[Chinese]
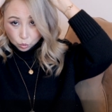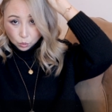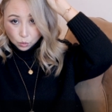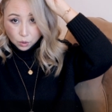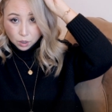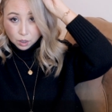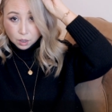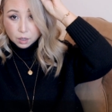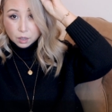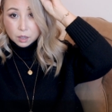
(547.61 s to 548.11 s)

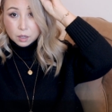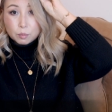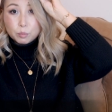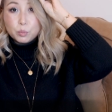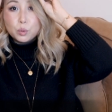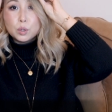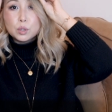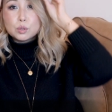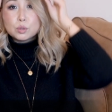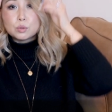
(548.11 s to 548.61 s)
多
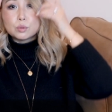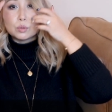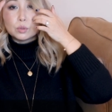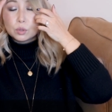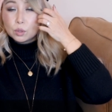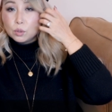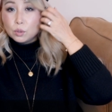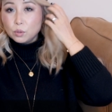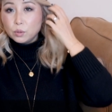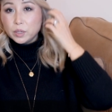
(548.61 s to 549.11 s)
博主
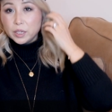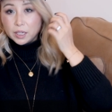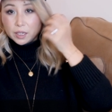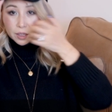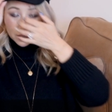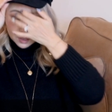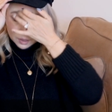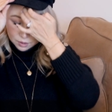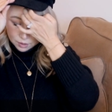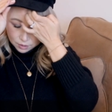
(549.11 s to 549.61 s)
都
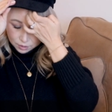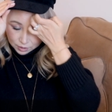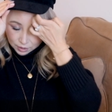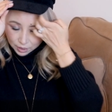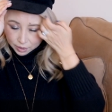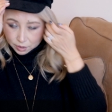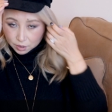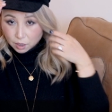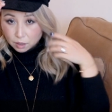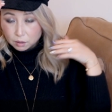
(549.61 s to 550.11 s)
会
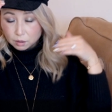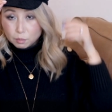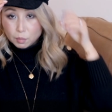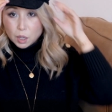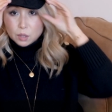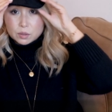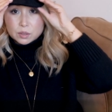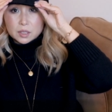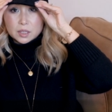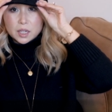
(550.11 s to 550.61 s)
戴这样的
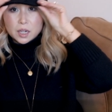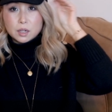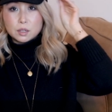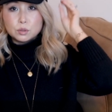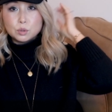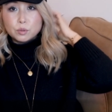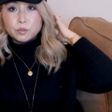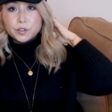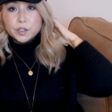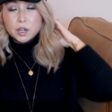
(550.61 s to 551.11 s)
帽子，戴上
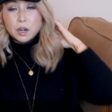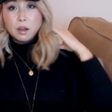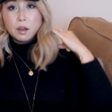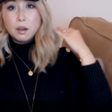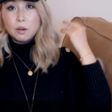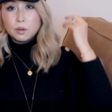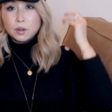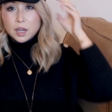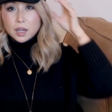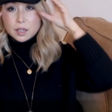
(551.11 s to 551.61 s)
就非常
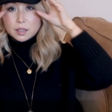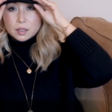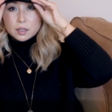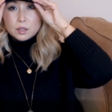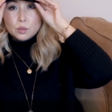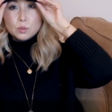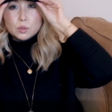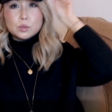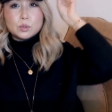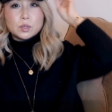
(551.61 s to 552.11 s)
好看。但
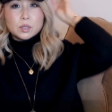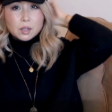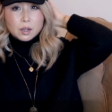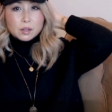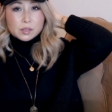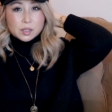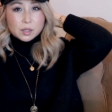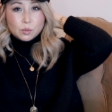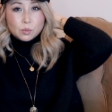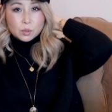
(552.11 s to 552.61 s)
是我觉得
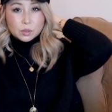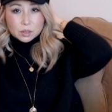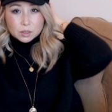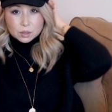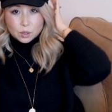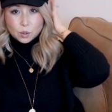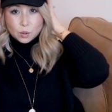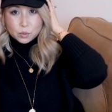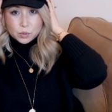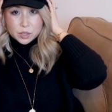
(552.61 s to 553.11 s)
好像我的
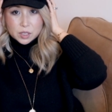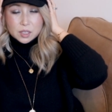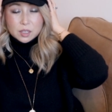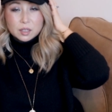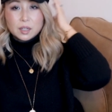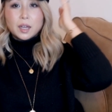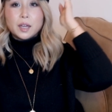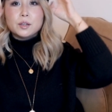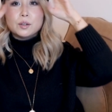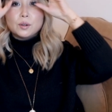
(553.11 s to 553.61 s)
头
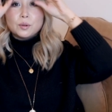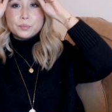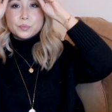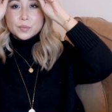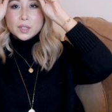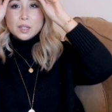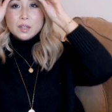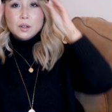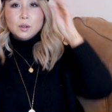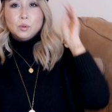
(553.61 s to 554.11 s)
型还有
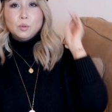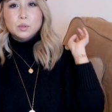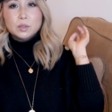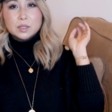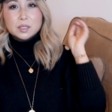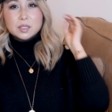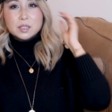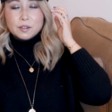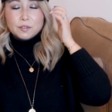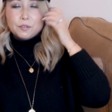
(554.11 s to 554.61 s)
我
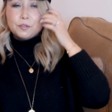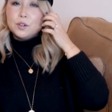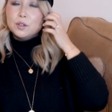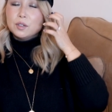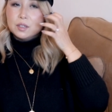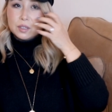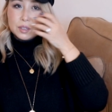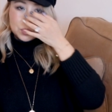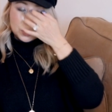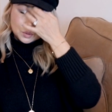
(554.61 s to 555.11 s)
的这个风
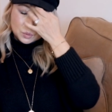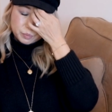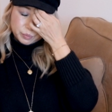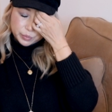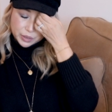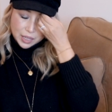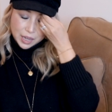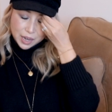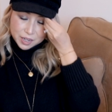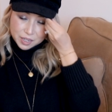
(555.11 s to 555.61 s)
格就
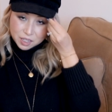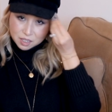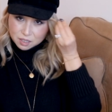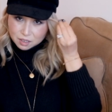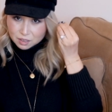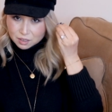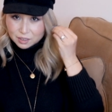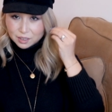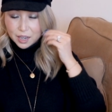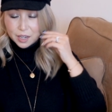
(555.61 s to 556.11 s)
不太适
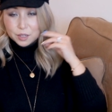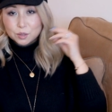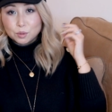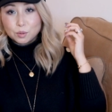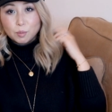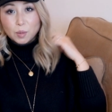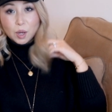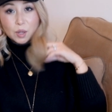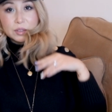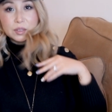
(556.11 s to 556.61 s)
合戴这
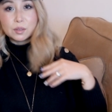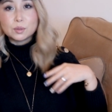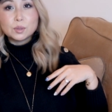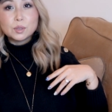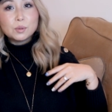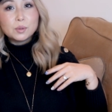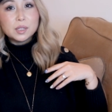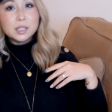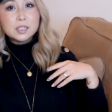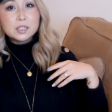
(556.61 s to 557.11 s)
种帽子，所
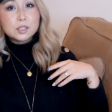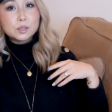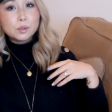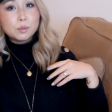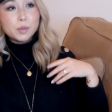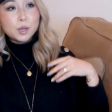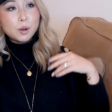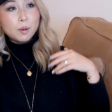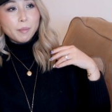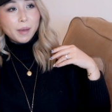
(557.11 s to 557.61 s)
以我一直都
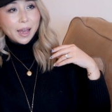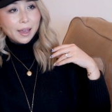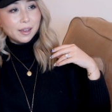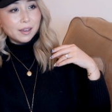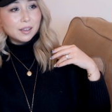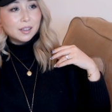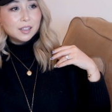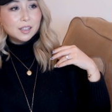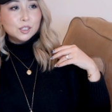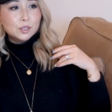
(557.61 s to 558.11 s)
没有买。
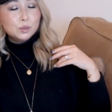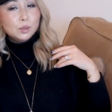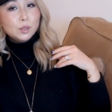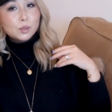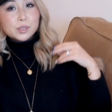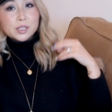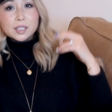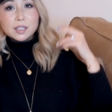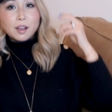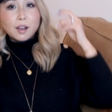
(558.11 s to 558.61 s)
就
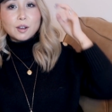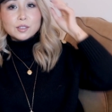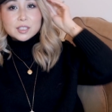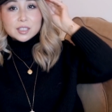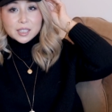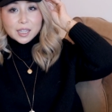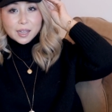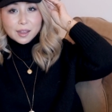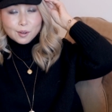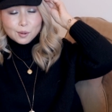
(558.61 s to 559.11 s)
流行了好几
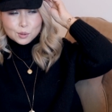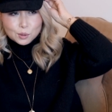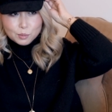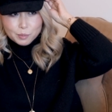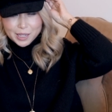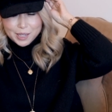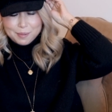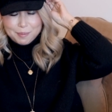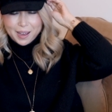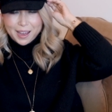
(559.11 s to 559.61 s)
年了，我都
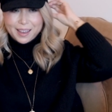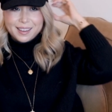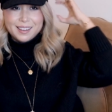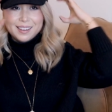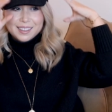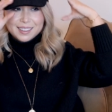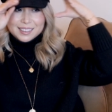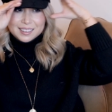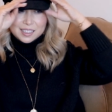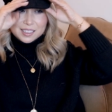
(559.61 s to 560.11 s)
没买。
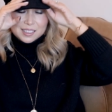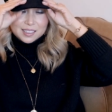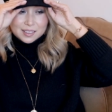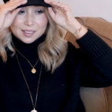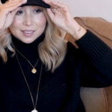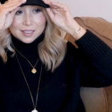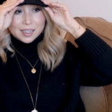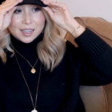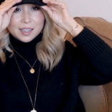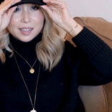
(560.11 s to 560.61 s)
但这
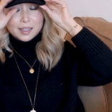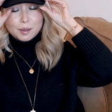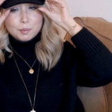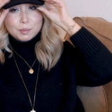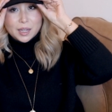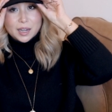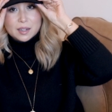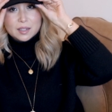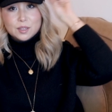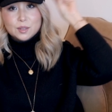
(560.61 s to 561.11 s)
次看见他们
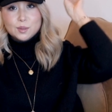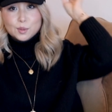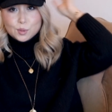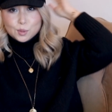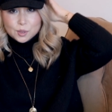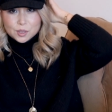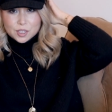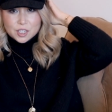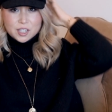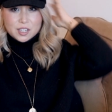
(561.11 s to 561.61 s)
打折，我
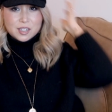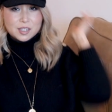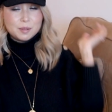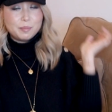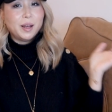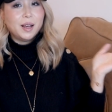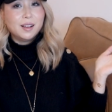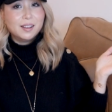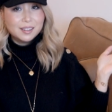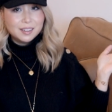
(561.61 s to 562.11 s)
说试试
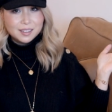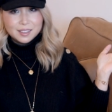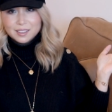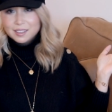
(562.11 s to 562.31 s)
吧。